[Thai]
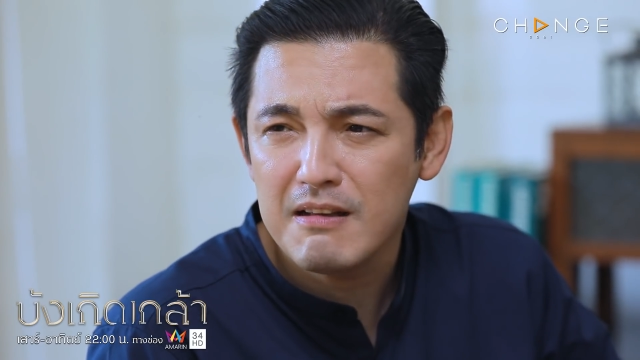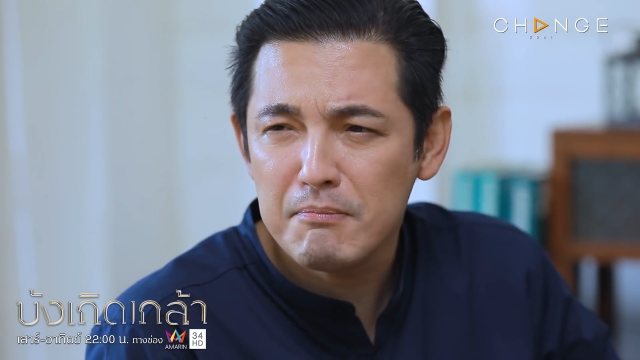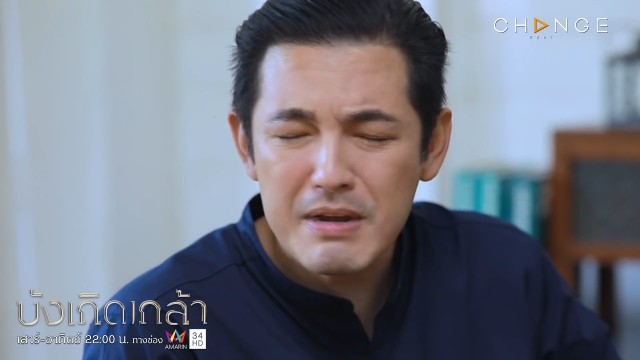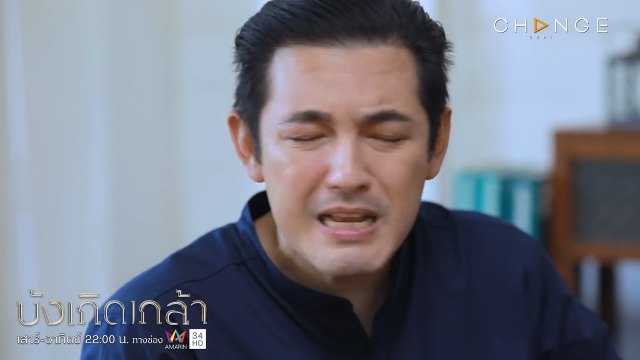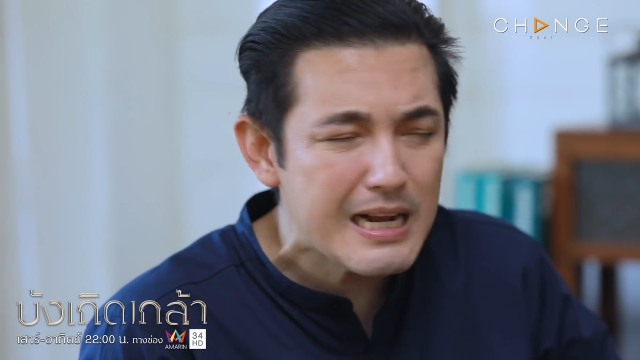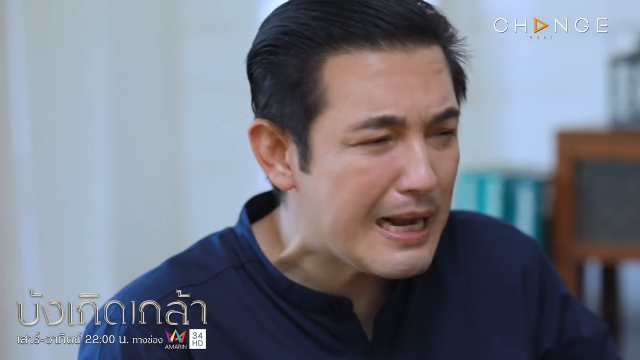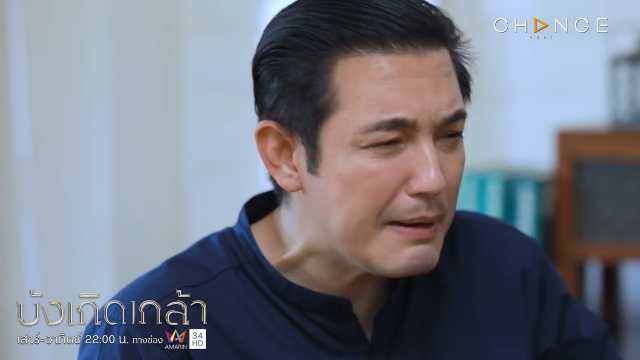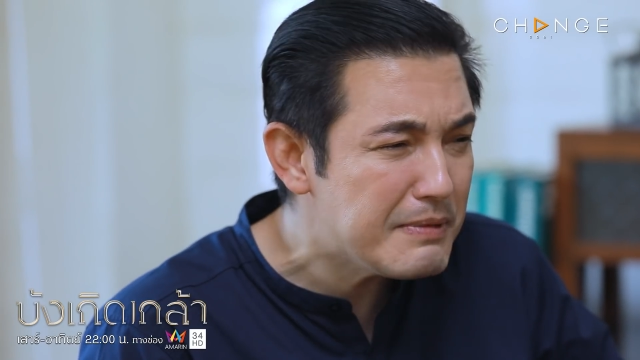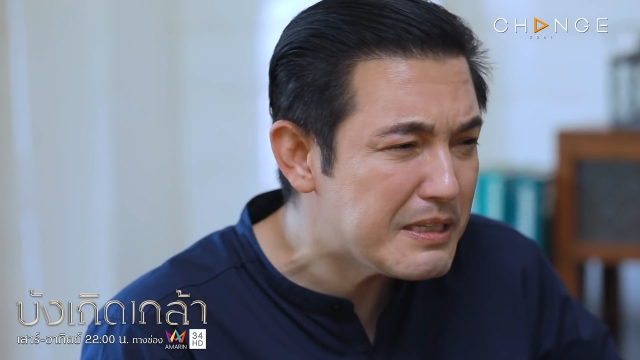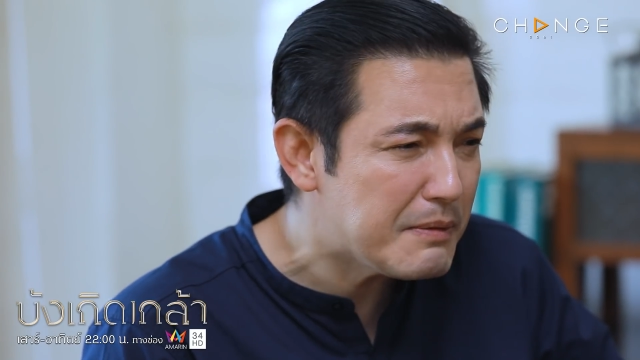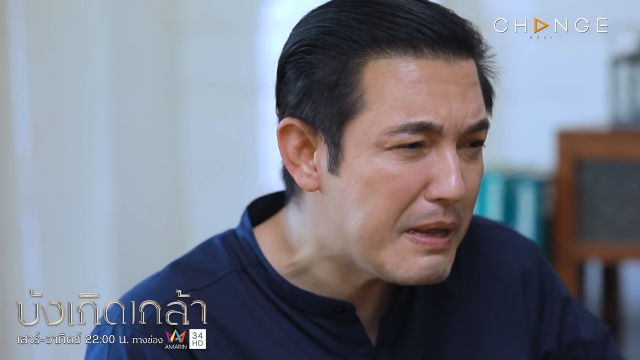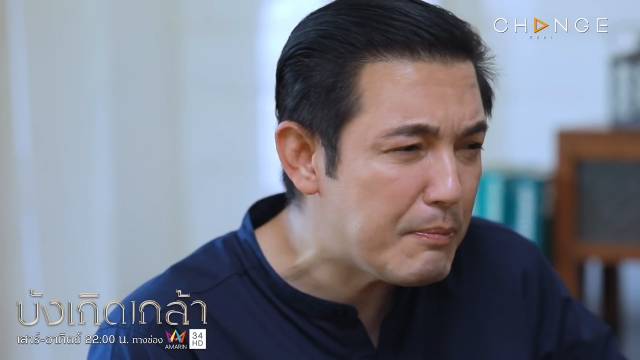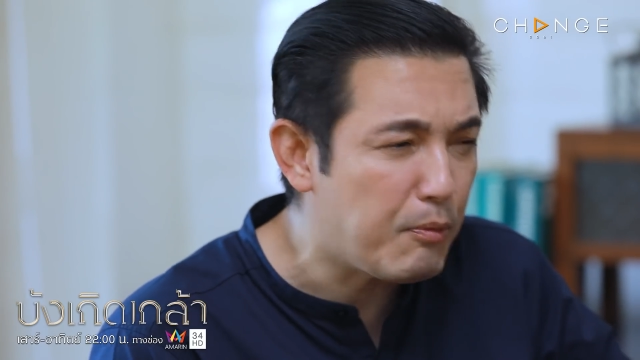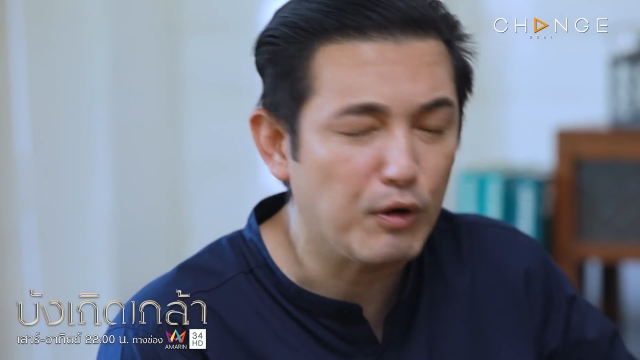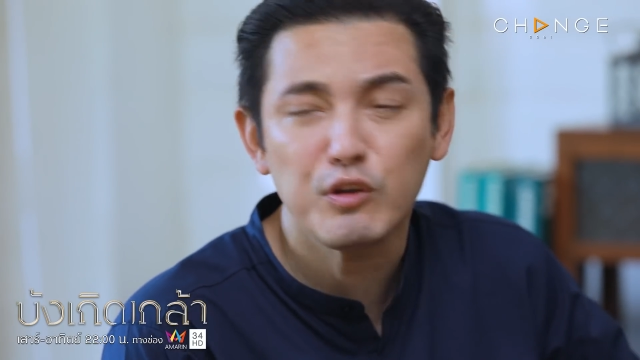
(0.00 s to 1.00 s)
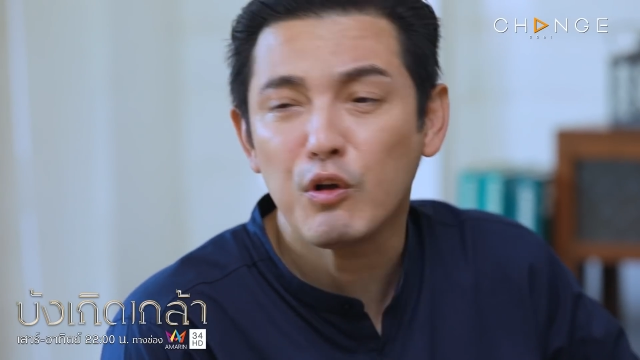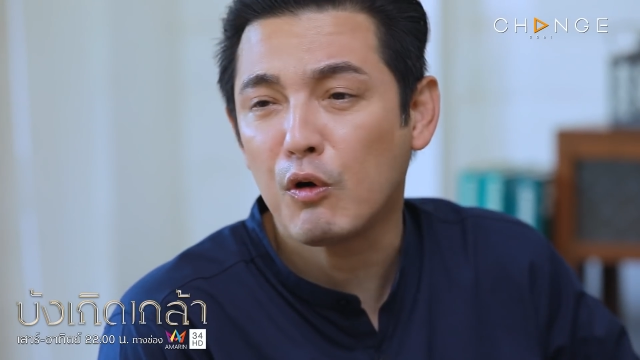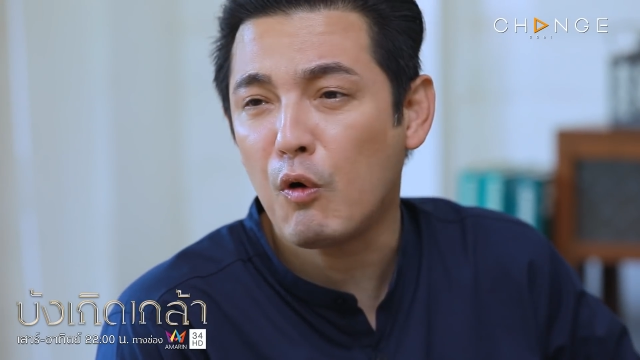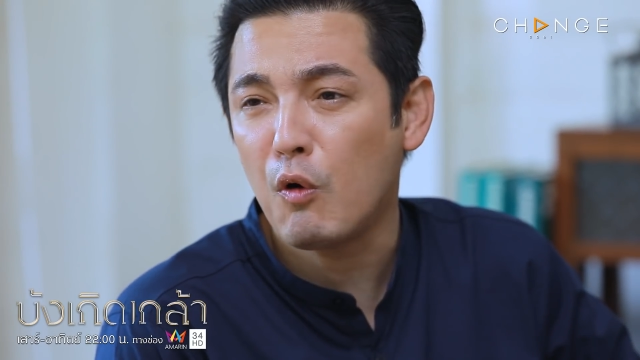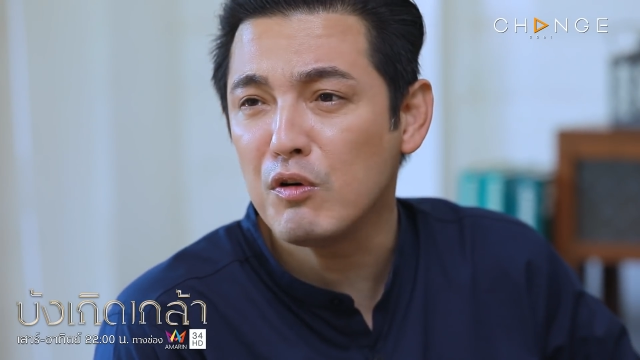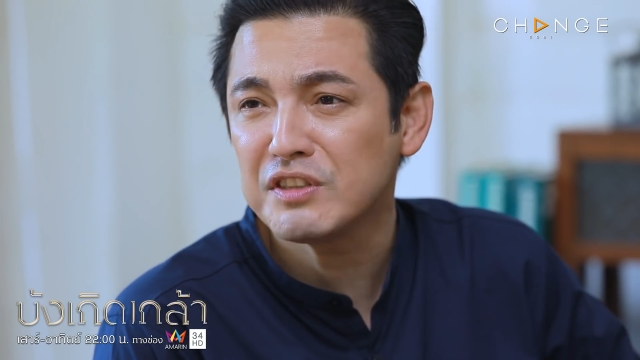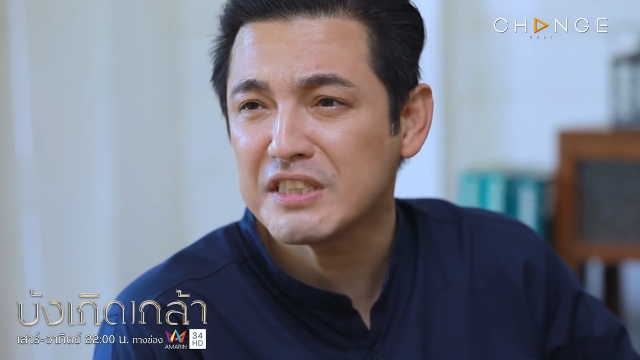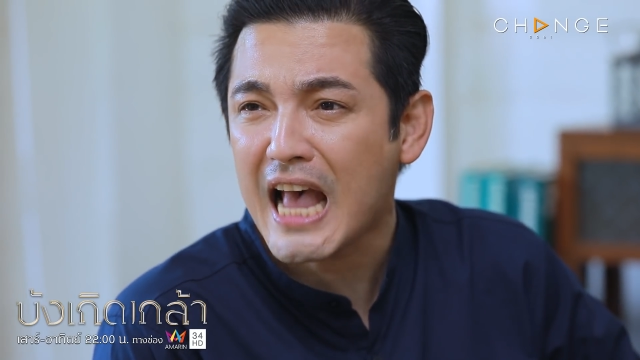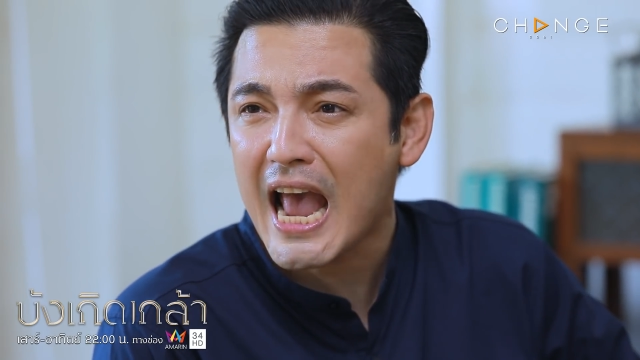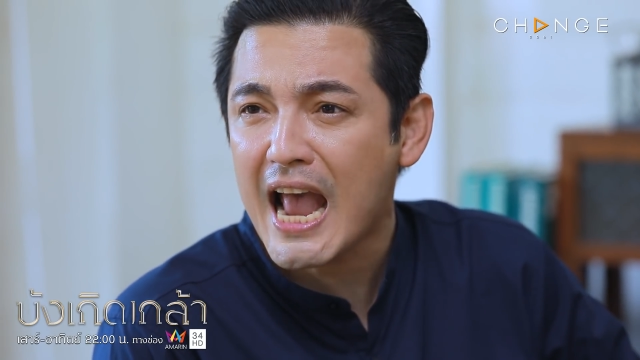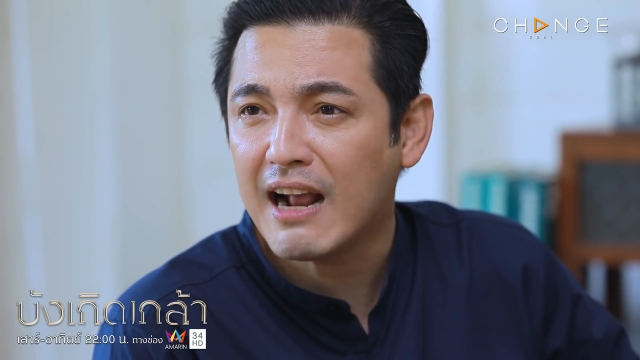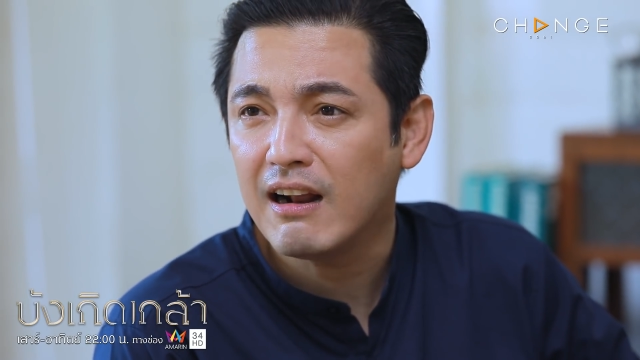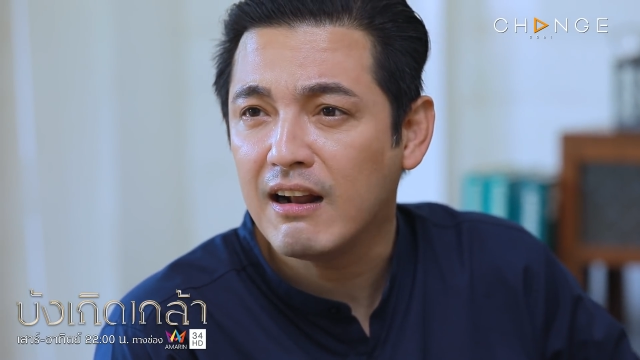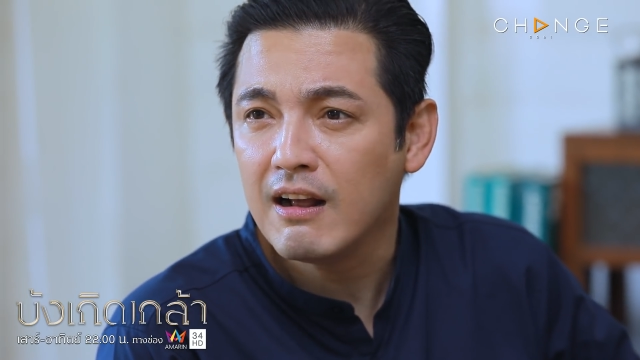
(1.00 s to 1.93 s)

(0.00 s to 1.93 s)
ไม่อย่างนั้นมันจะมีผลต่อโครงสร้าง